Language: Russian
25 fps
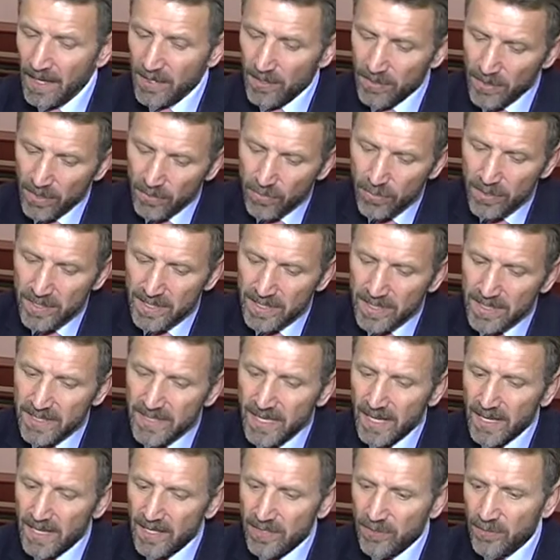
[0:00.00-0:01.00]
находятся
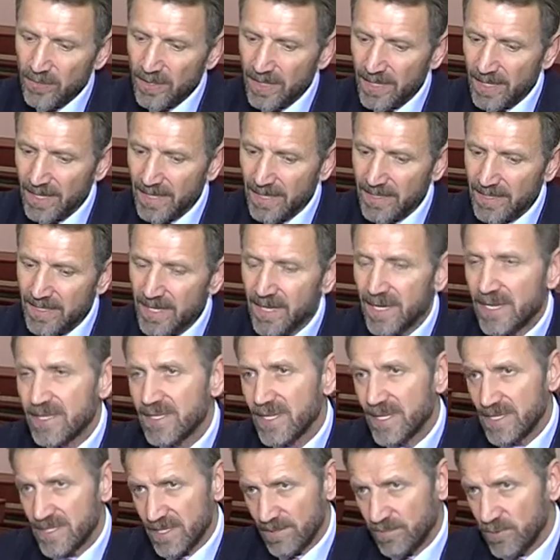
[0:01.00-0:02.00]
те, которые не
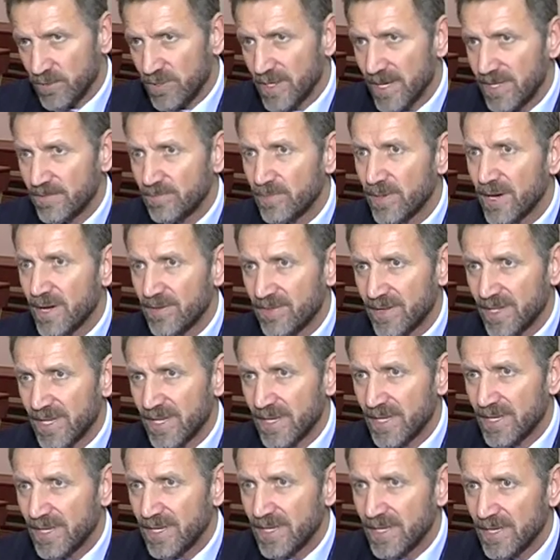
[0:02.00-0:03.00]
хотят соблюдать правила
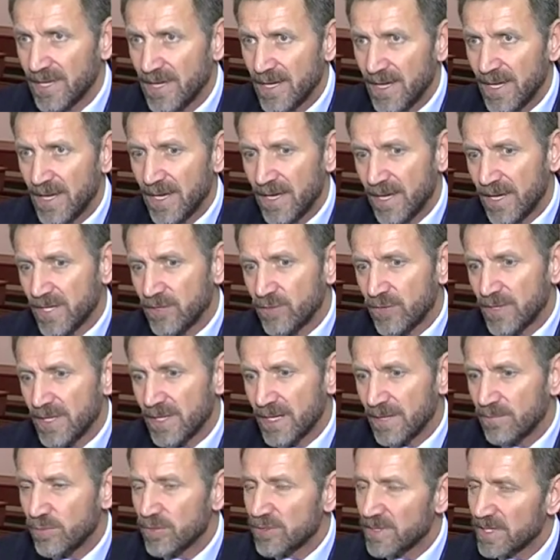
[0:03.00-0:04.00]
игры,
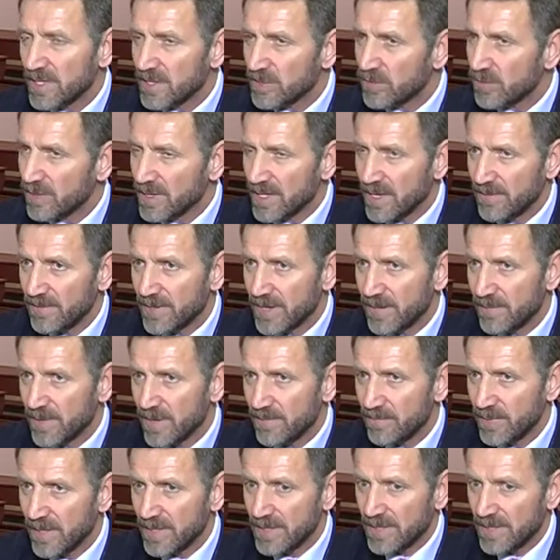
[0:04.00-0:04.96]
которые работали долгое время